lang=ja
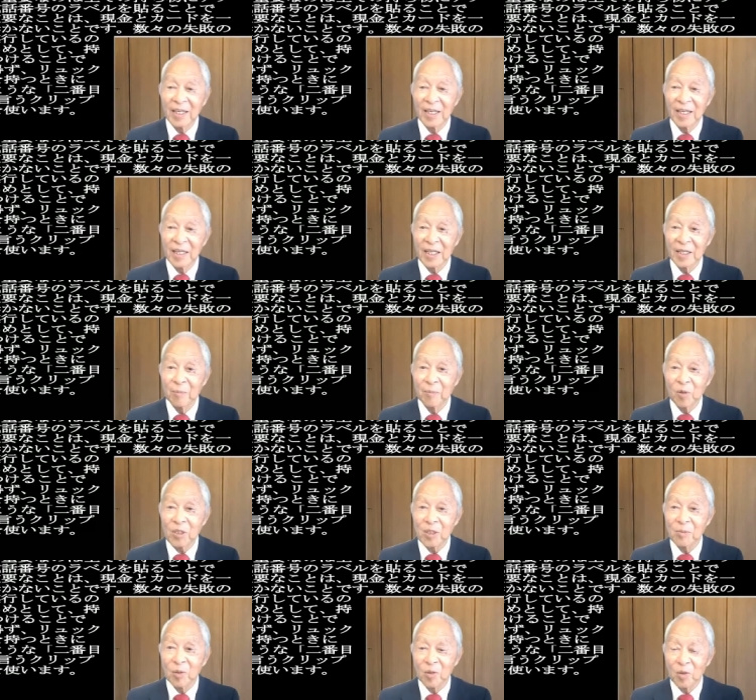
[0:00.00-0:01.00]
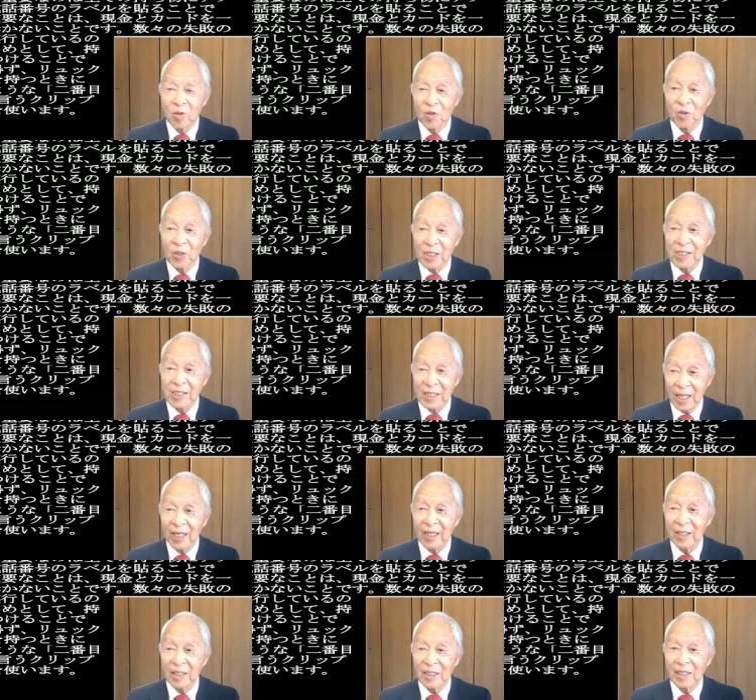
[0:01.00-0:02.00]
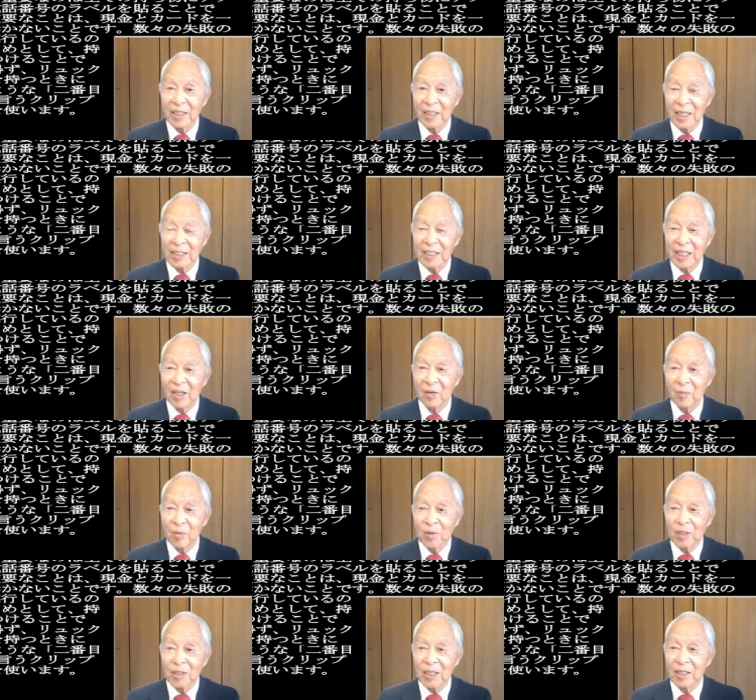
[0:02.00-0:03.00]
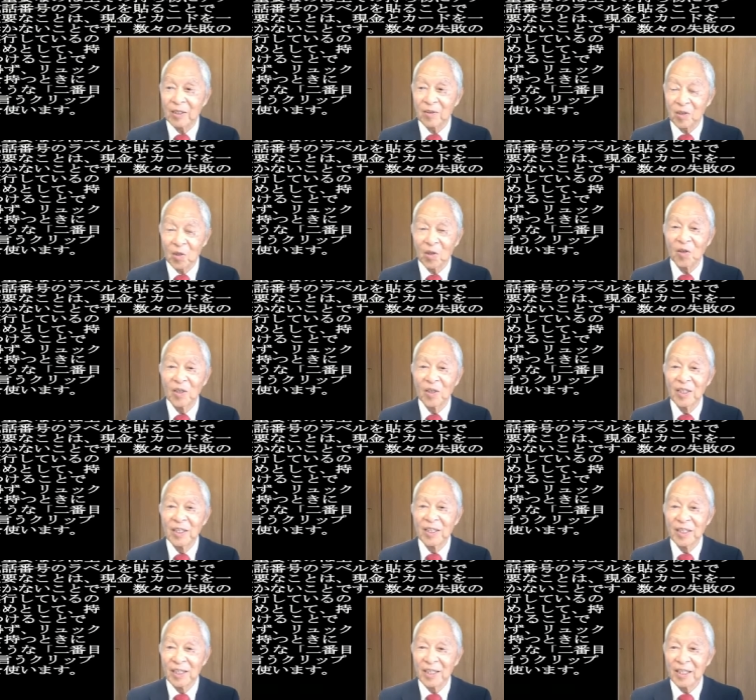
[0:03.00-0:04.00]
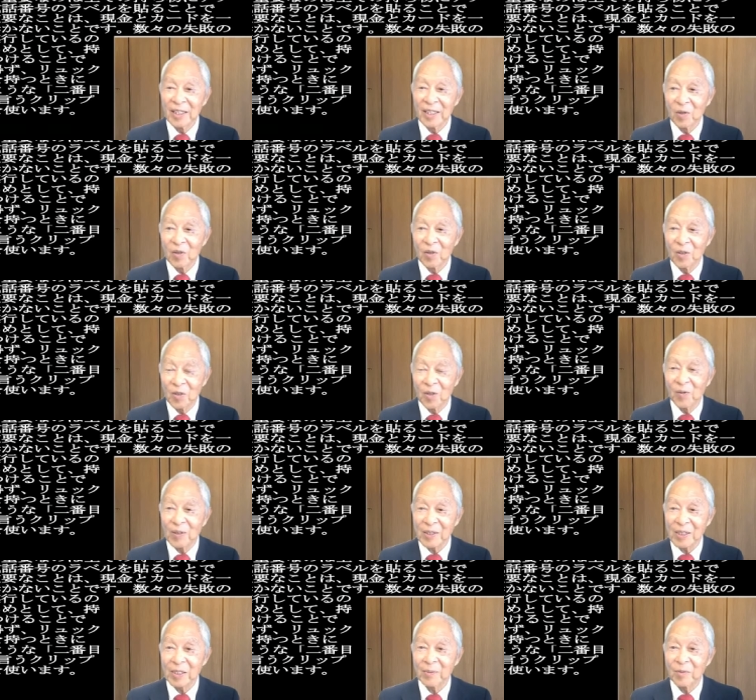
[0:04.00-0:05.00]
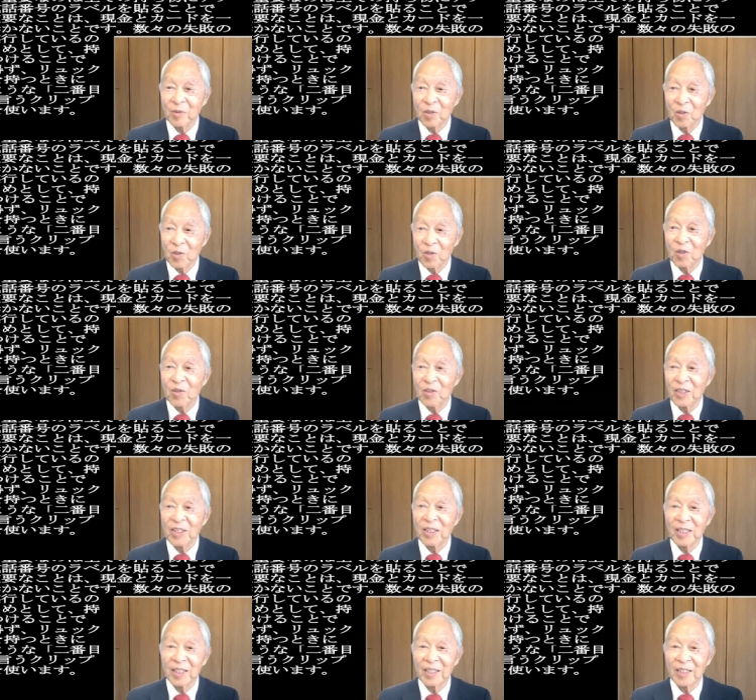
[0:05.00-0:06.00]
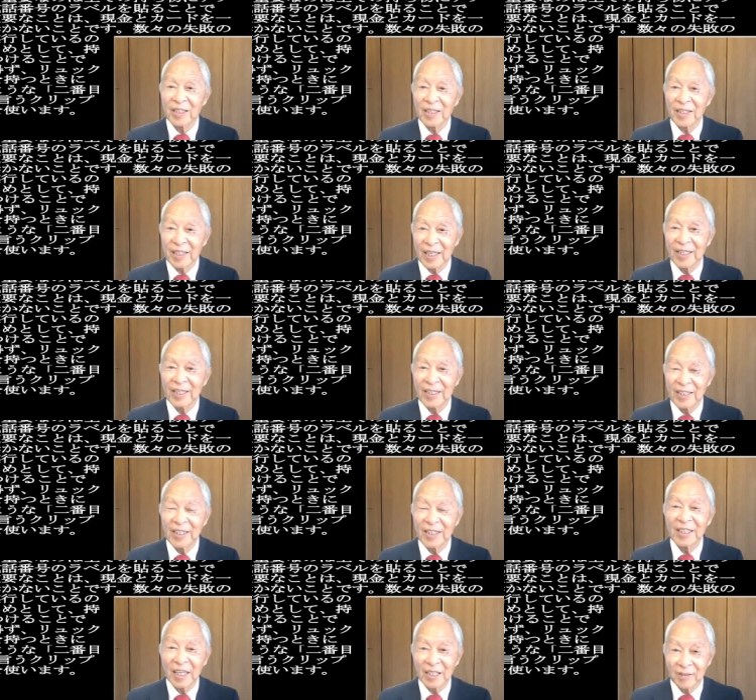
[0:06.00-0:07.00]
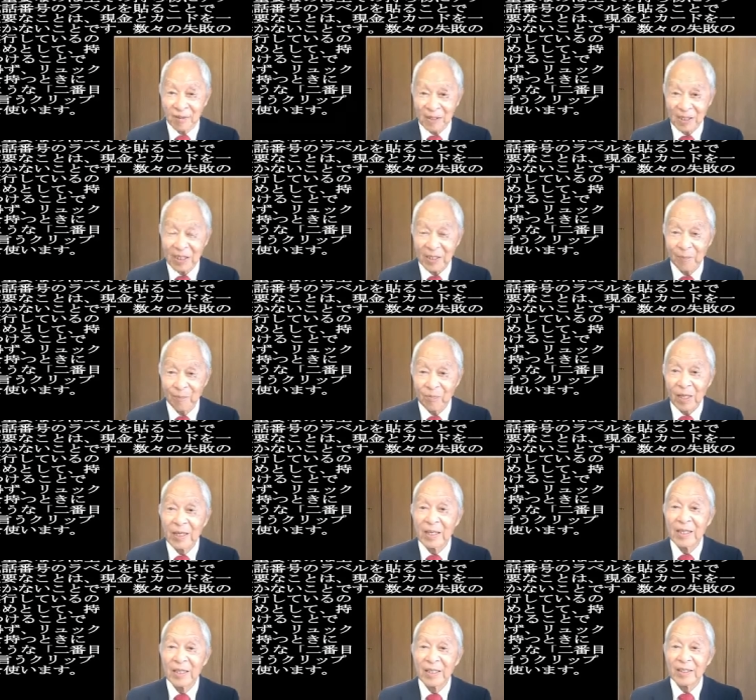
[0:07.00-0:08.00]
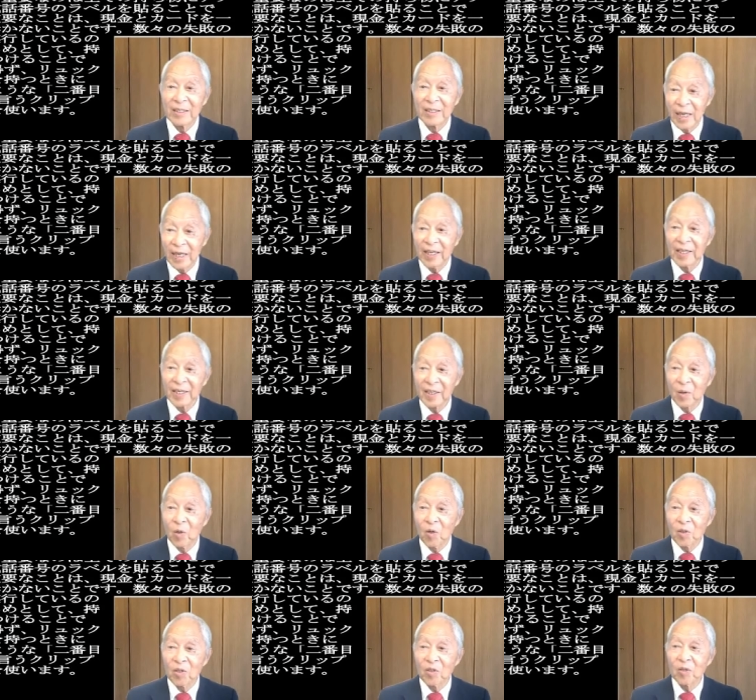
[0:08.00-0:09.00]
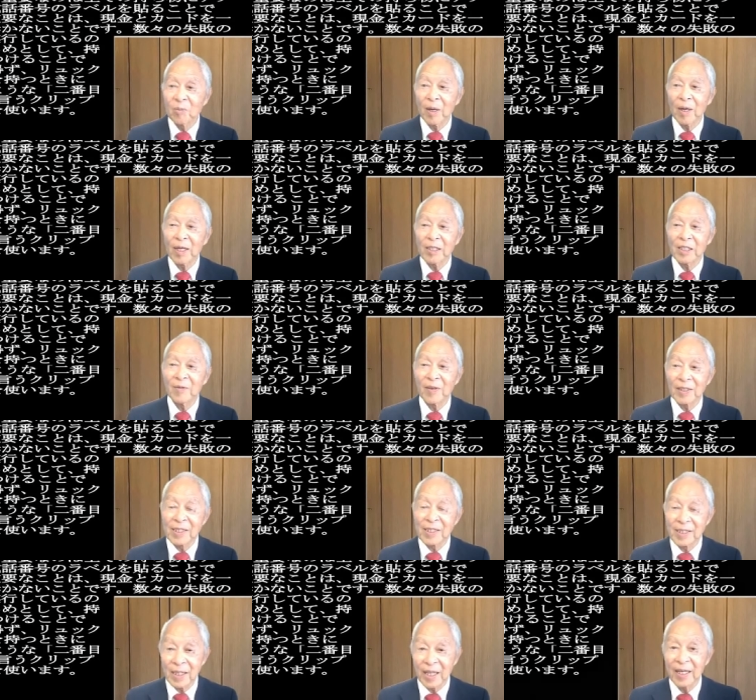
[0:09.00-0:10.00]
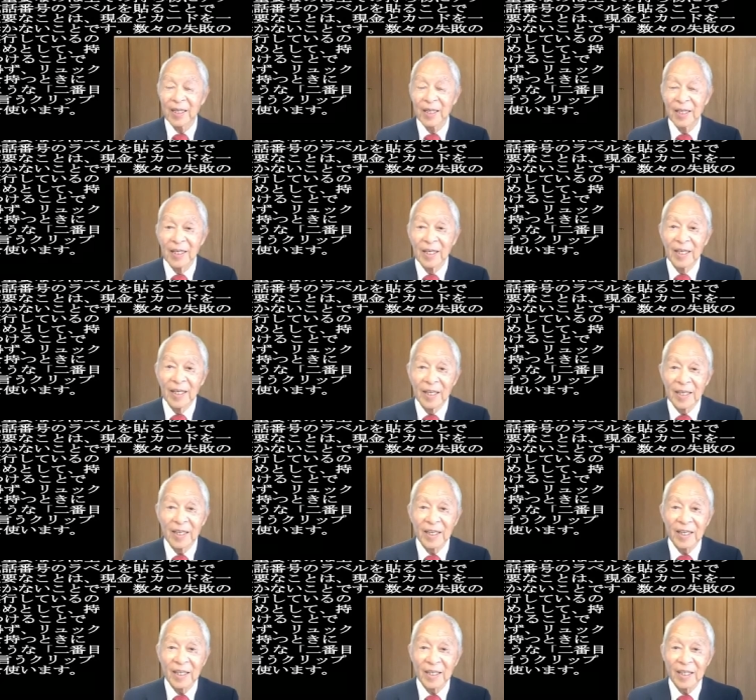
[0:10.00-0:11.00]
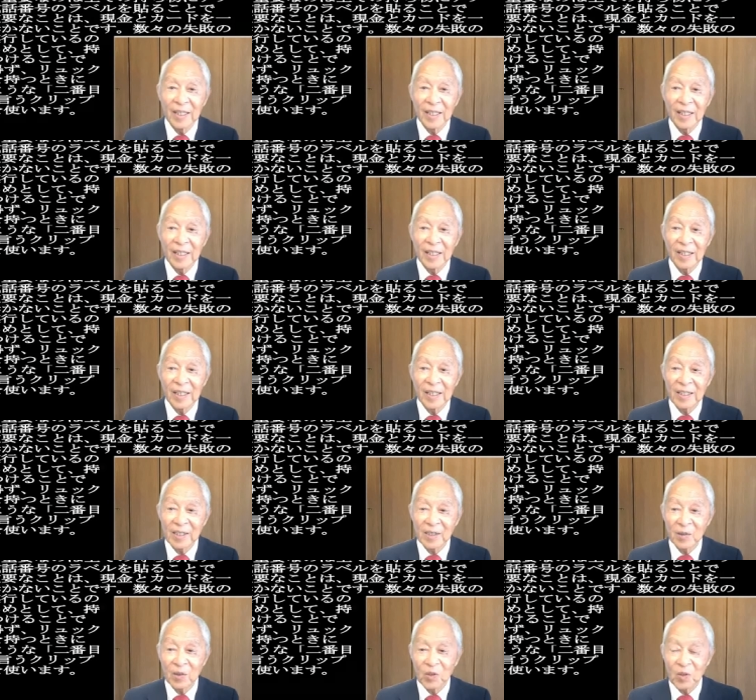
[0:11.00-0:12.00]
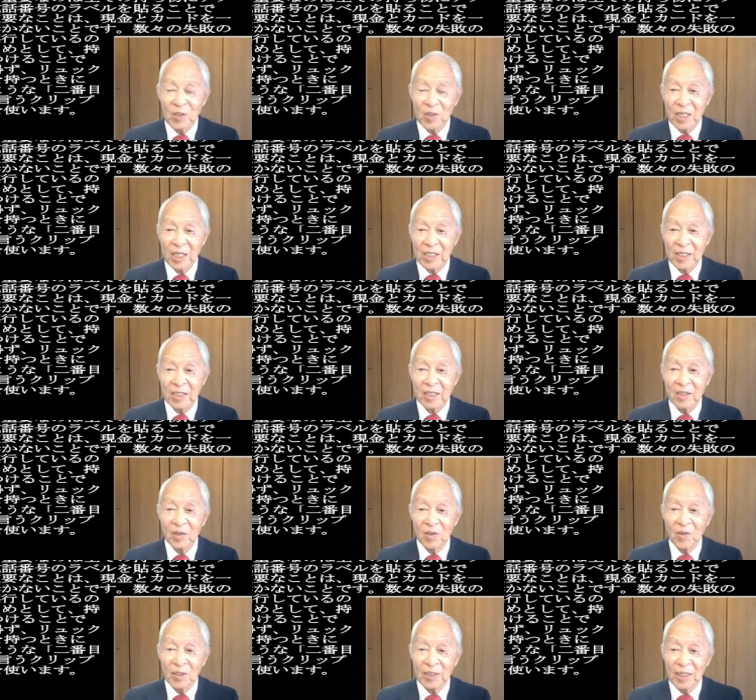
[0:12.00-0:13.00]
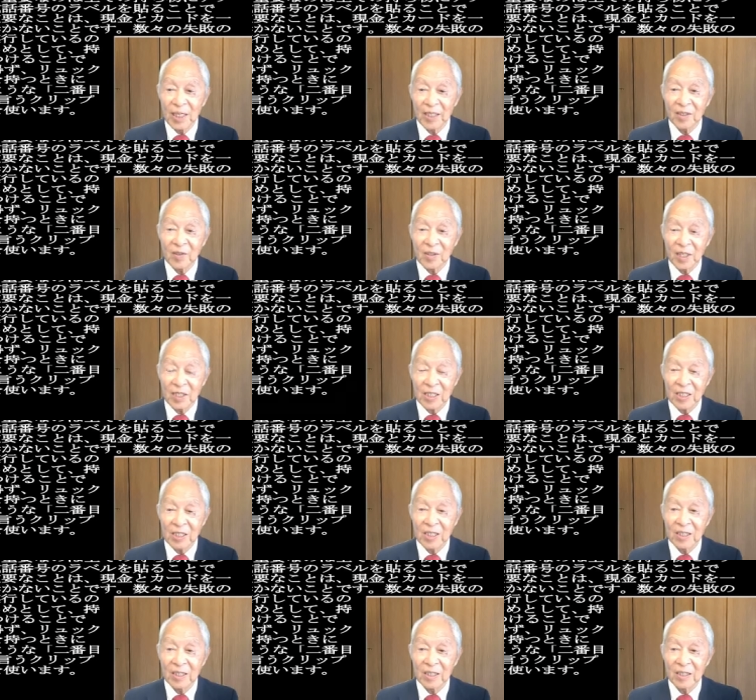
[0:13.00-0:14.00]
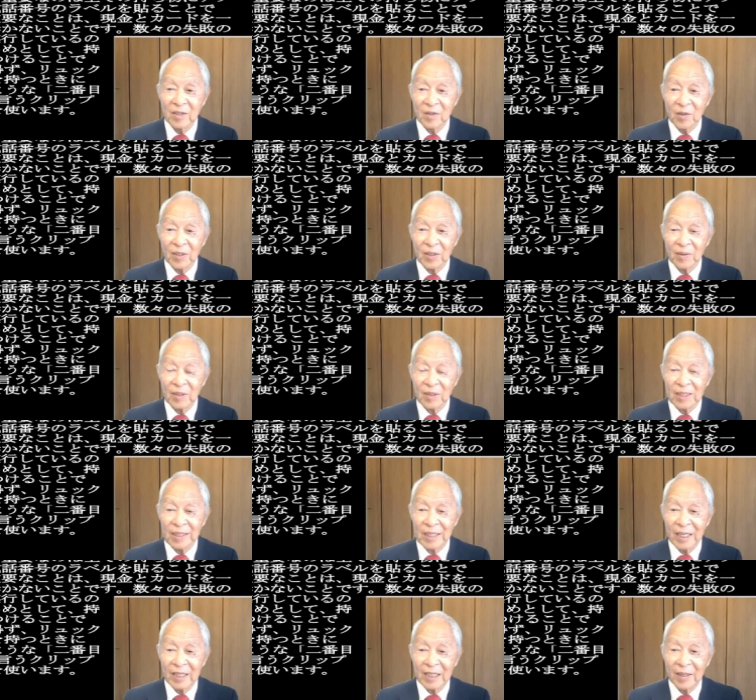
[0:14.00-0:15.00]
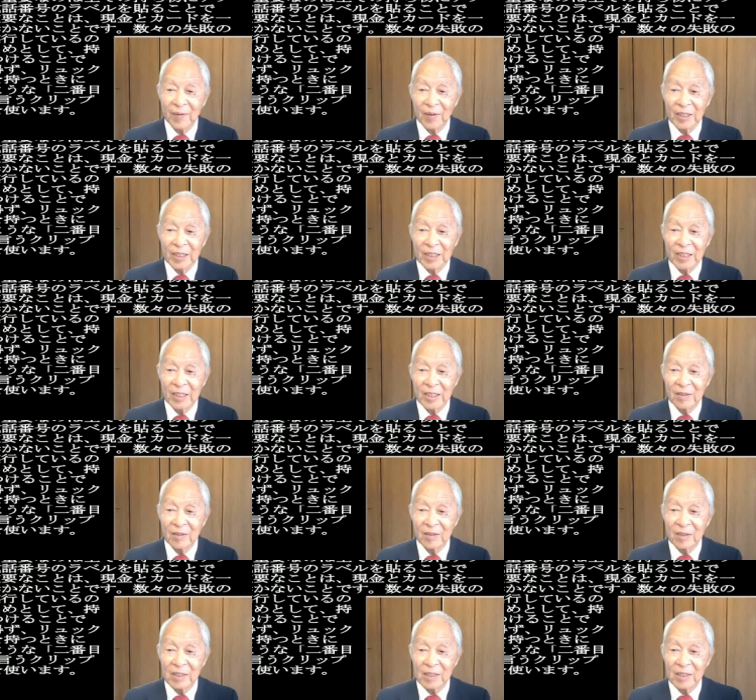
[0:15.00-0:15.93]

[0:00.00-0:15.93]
えー、持つものをですね、え何かを持っていると、えー、いろいろ忘れ物の、え原因になります。でこういう場合にはですね、えそこの写真の左の写真の左側に